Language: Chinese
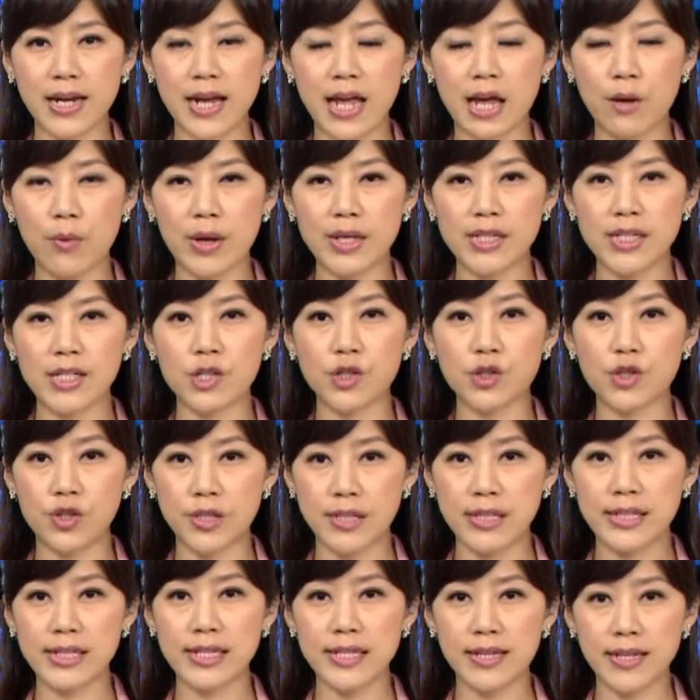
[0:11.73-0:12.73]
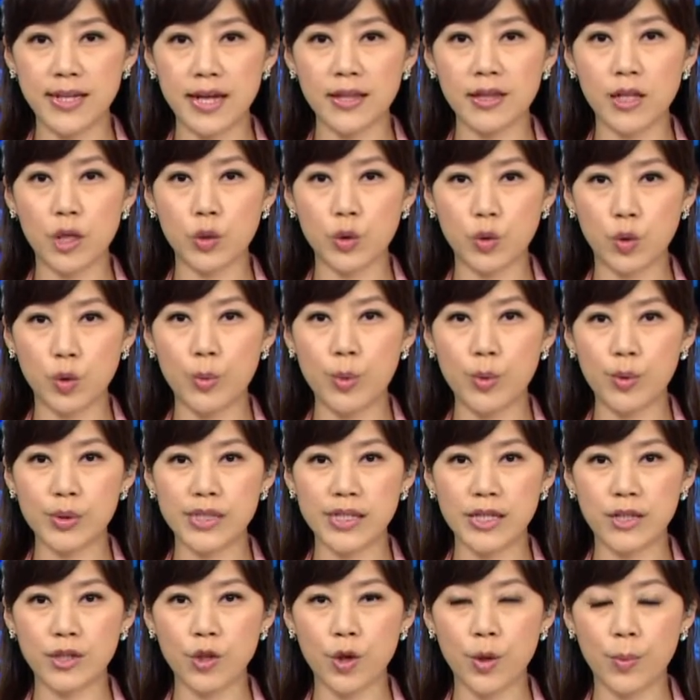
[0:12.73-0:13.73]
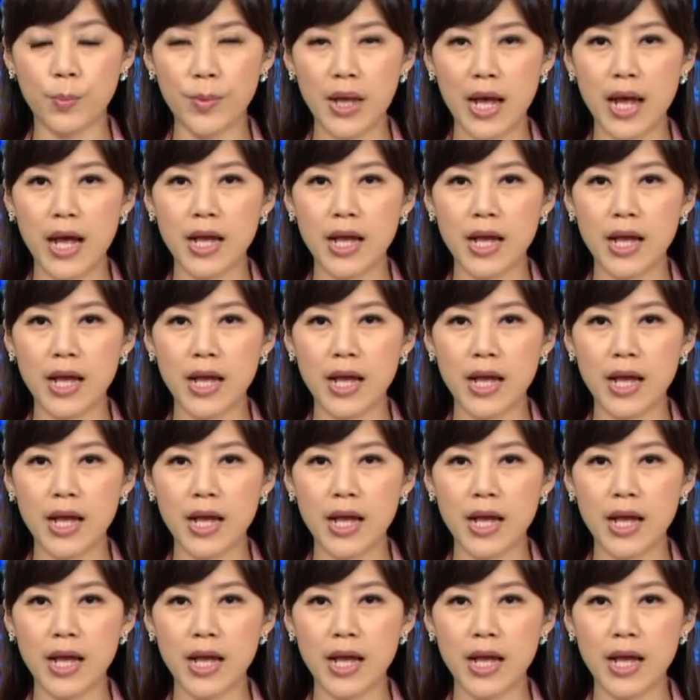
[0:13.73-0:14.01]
开为期十七天的徒步行动，